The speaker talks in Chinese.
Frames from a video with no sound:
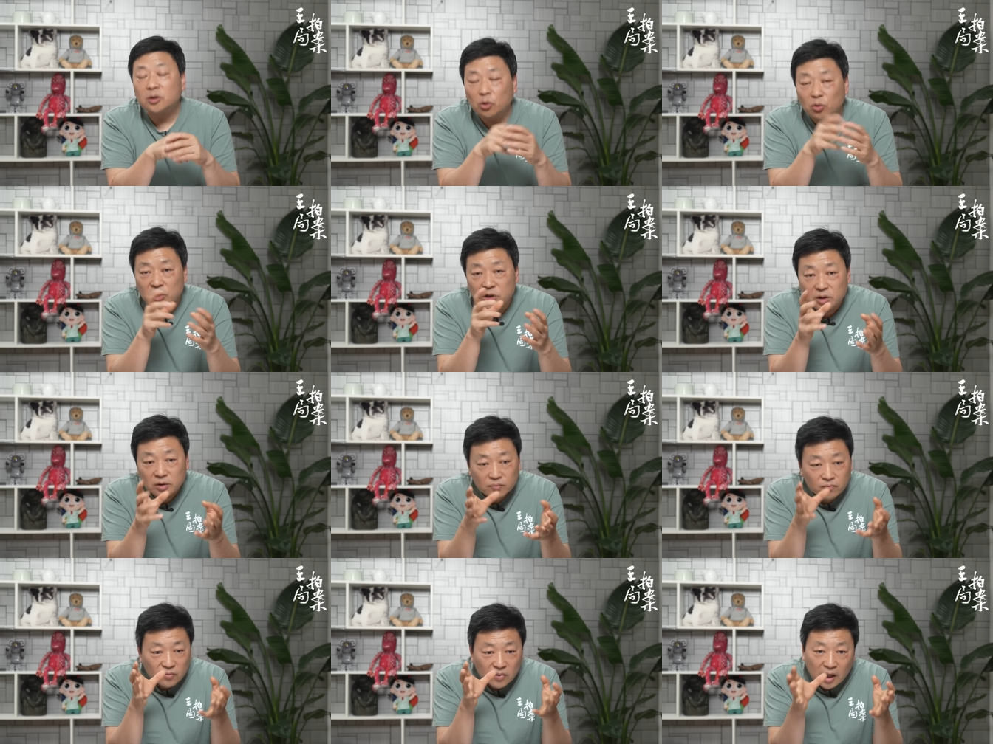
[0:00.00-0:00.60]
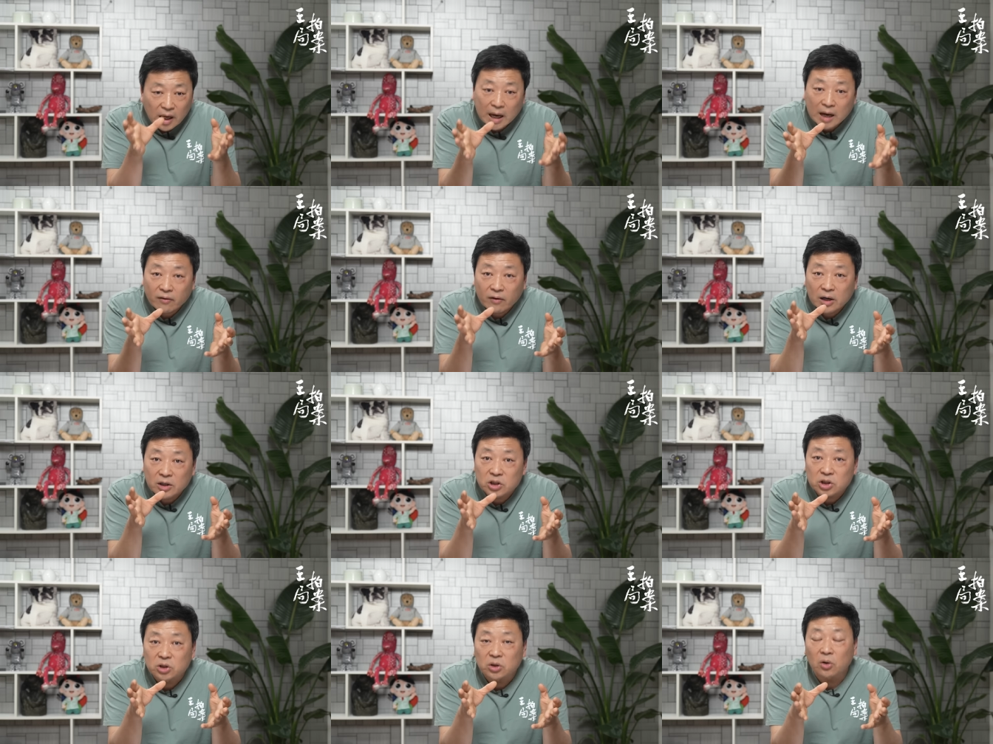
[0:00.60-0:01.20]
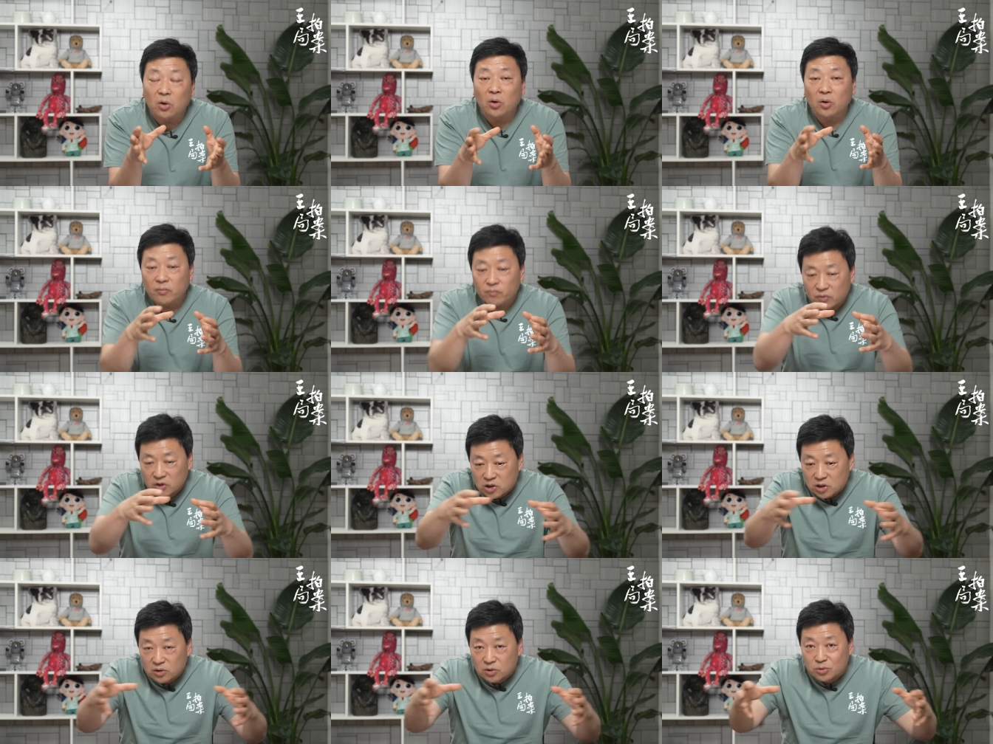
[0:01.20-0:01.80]
都是开完之后，
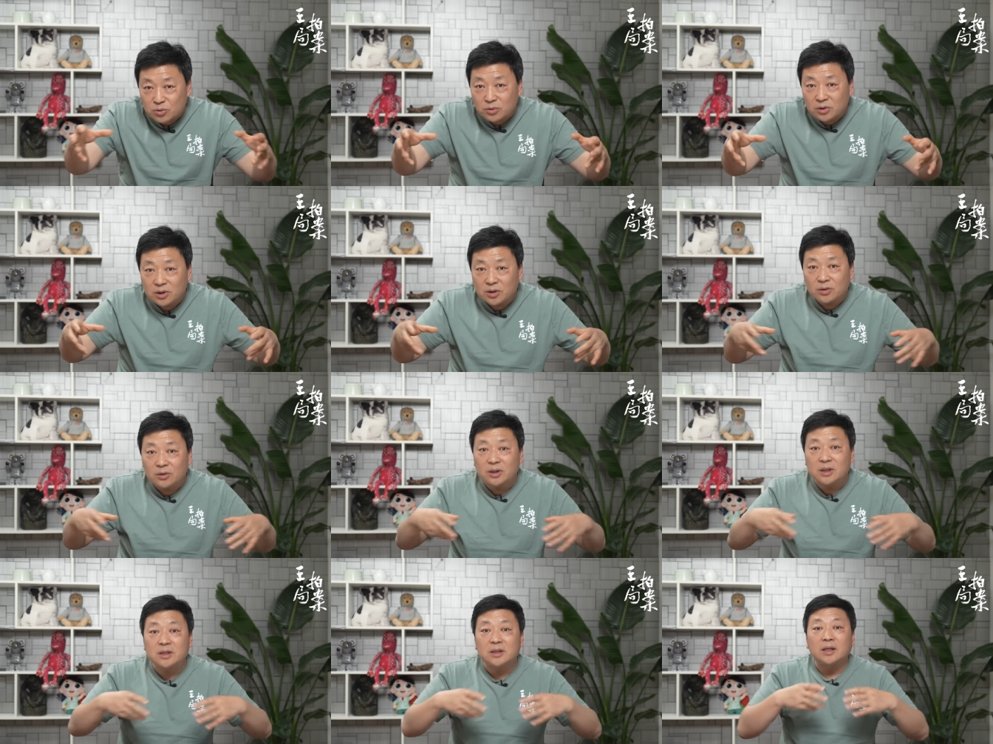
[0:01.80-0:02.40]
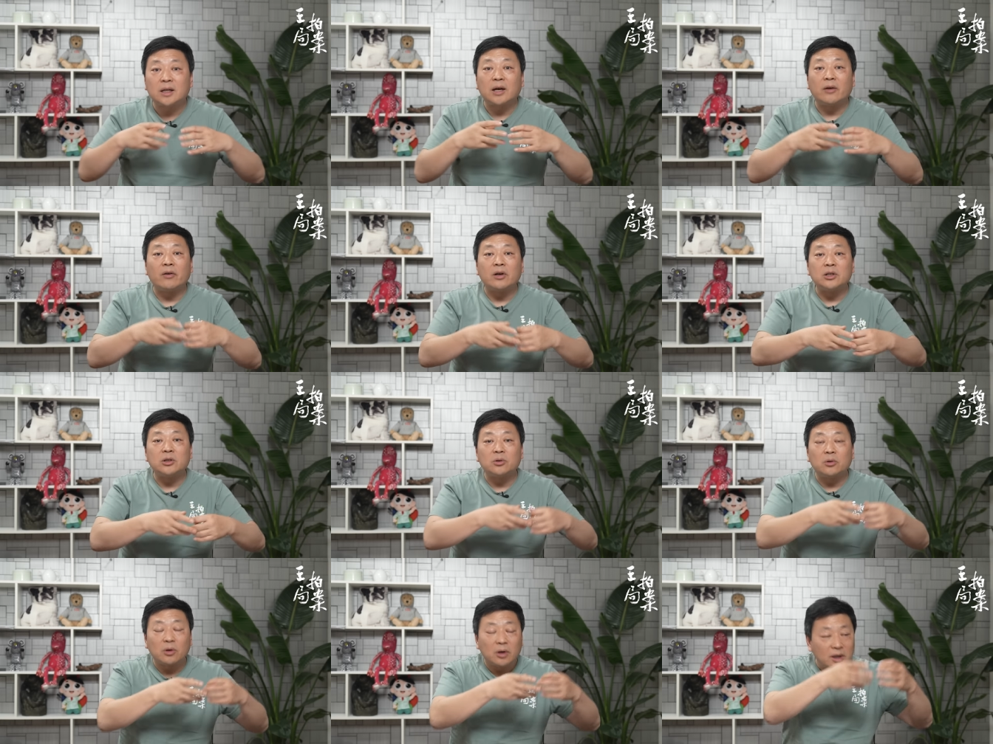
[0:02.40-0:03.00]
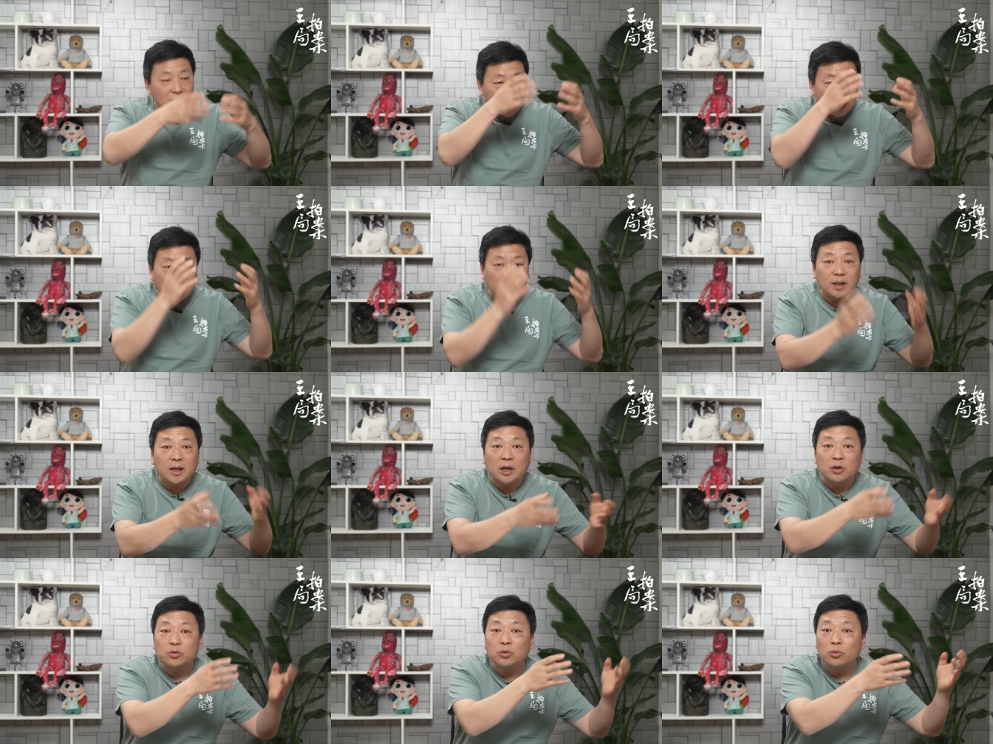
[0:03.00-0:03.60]
政治局里头那些人开完之后给
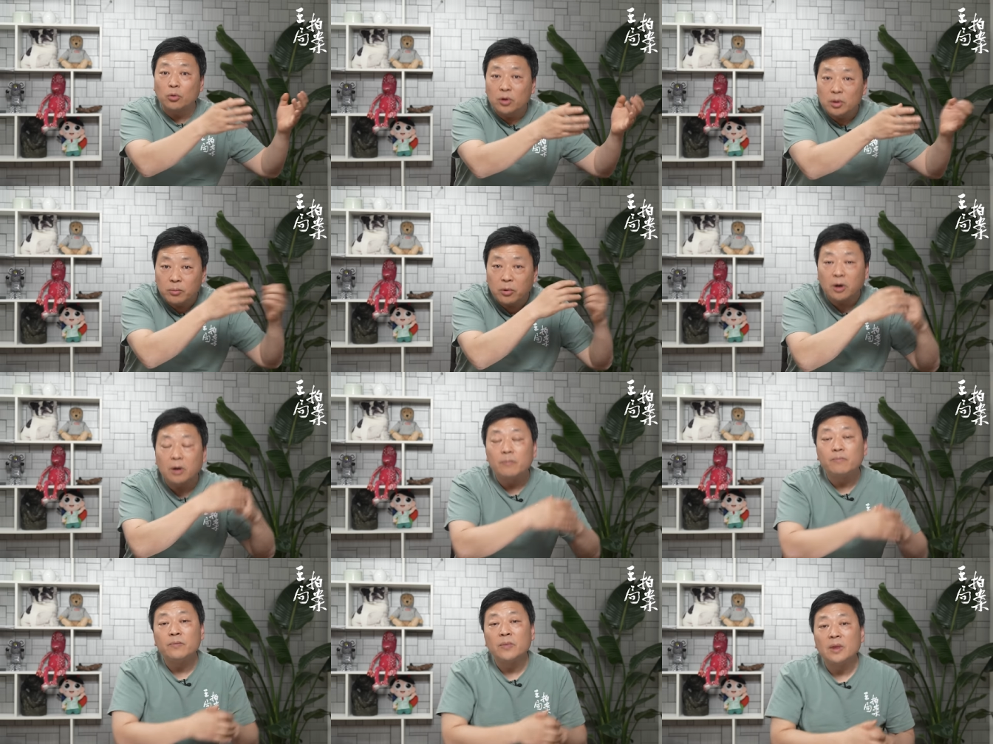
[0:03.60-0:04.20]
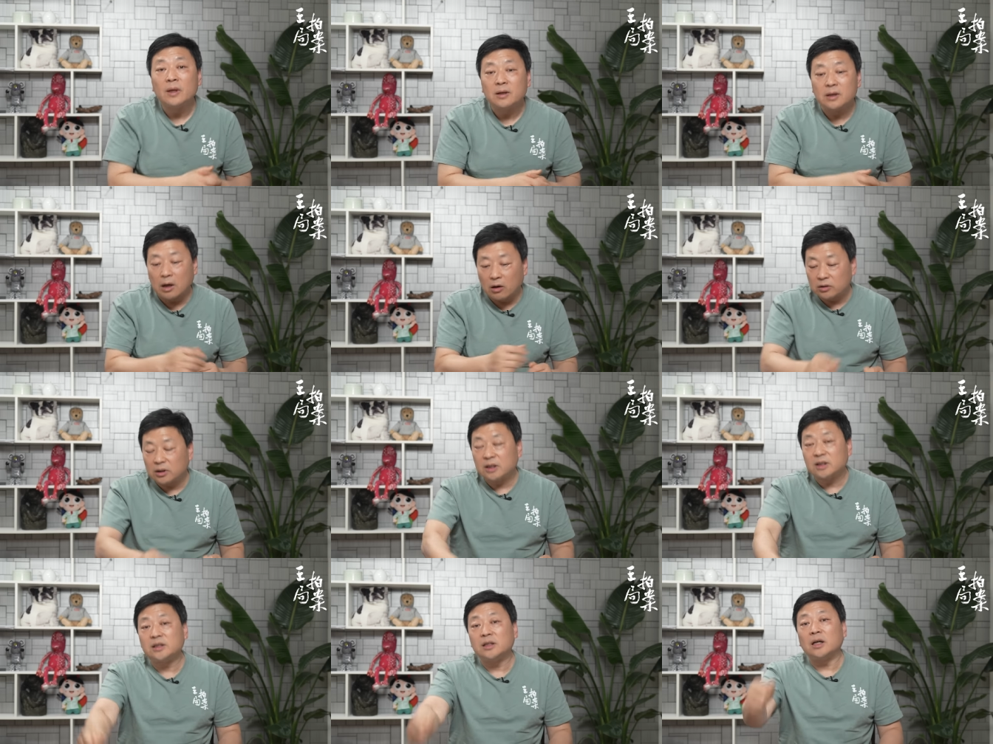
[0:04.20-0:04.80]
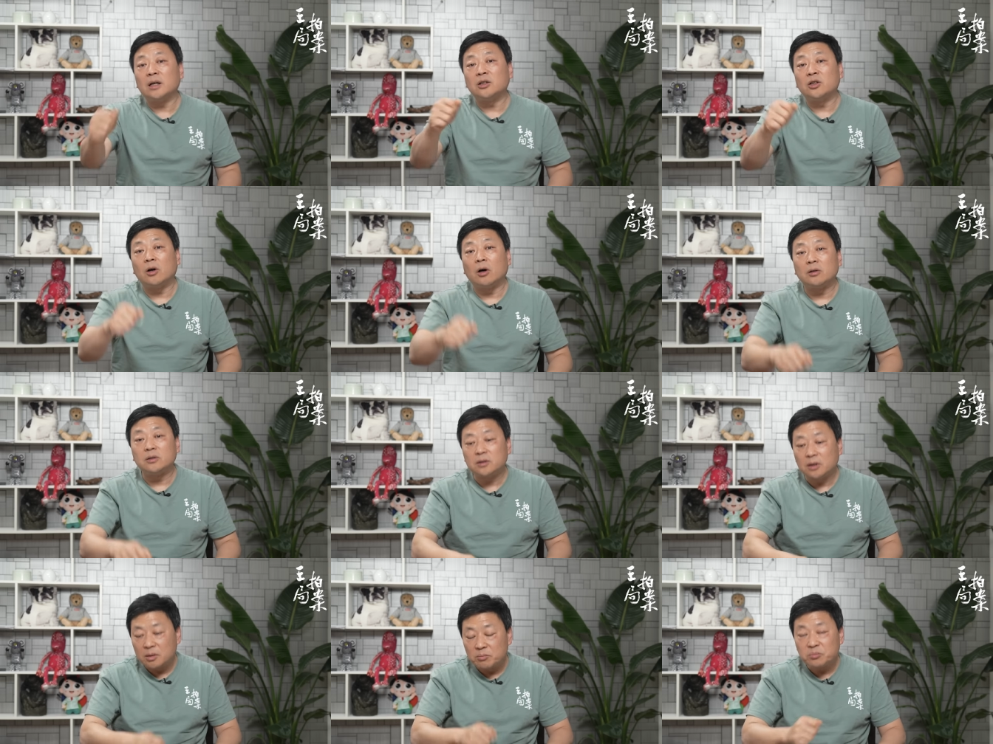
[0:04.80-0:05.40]
他去汇报，然后他写个条
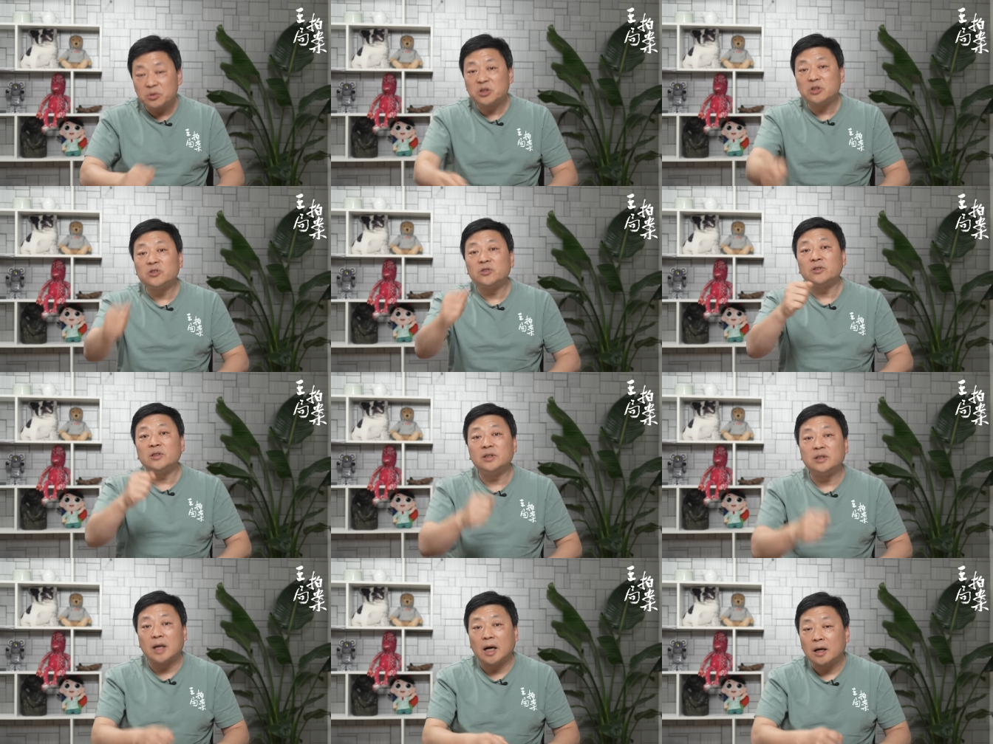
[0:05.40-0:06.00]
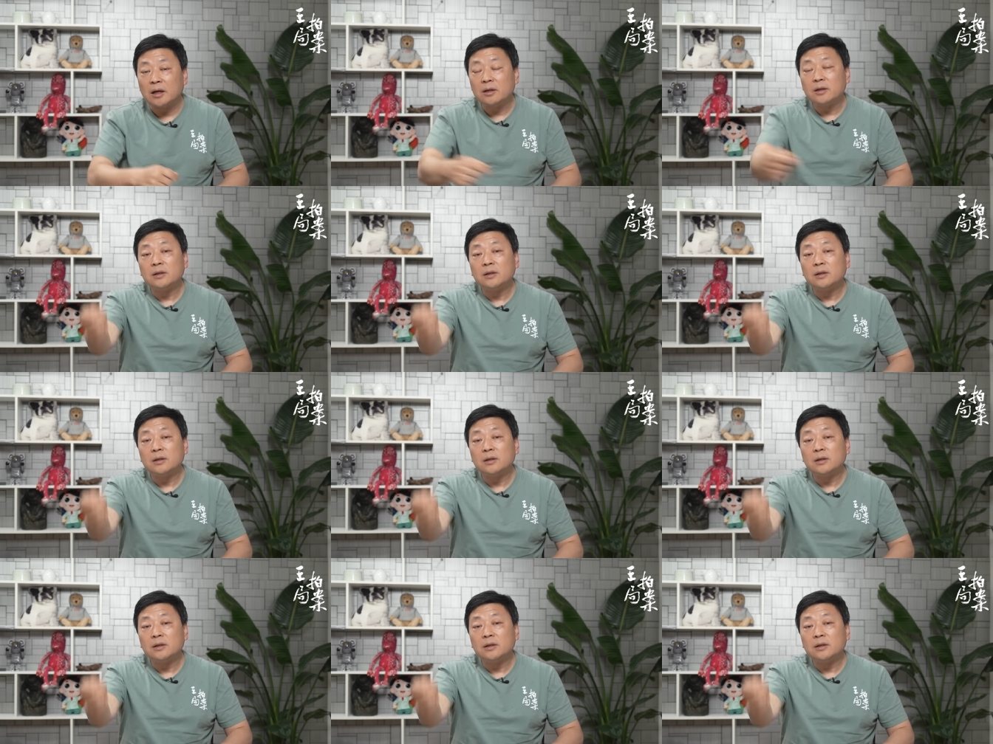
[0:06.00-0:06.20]
子批示一下，